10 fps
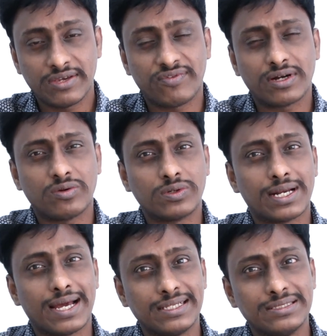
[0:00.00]

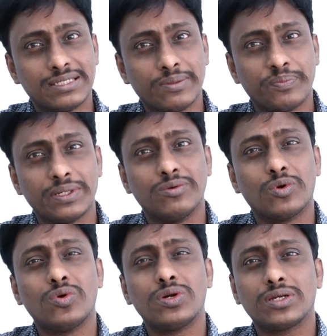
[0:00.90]
ఇవ్వకుండా అని చెప్పి
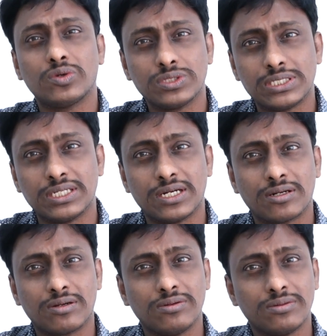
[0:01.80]
నోటికి
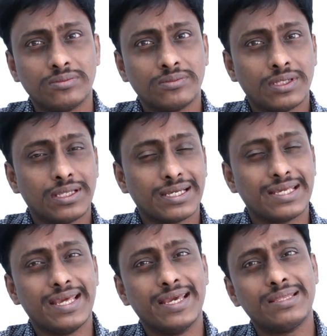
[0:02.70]
వచ్చినట్లు ఇంక
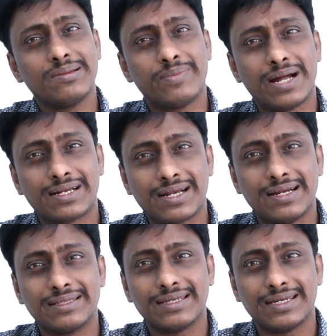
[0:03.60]
ఏది
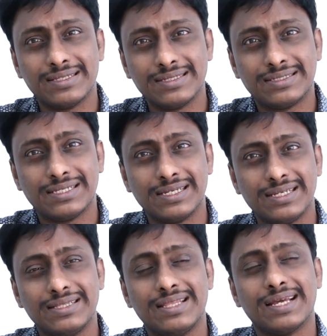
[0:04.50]
మాట్లాడితే అది
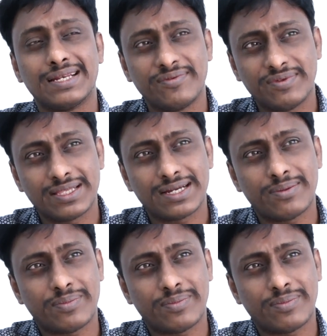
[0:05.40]
చెల్లిద్ది అనే విధంగా